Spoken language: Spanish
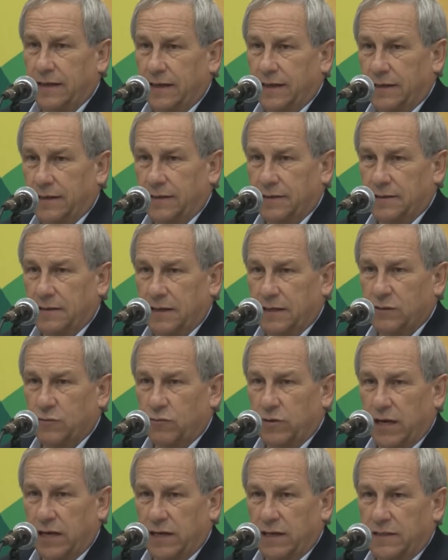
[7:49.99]
es
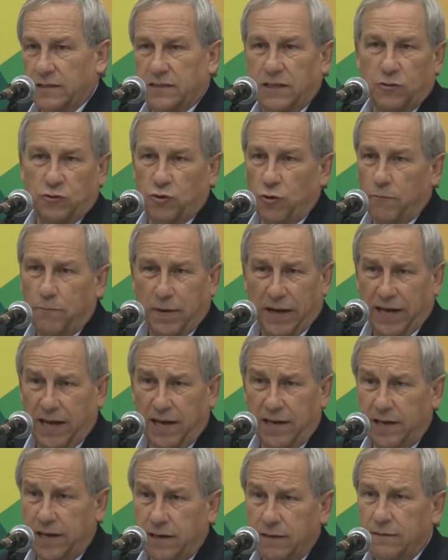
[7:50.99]
una institución
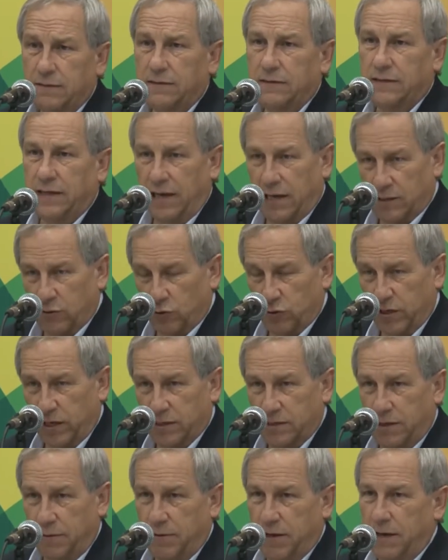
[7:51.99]
pequeña de la
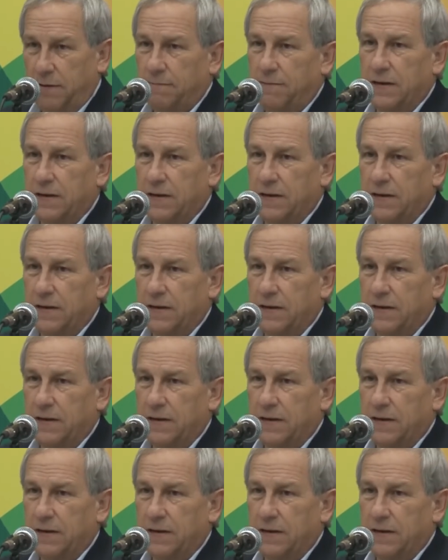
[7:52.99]
sociedad civil,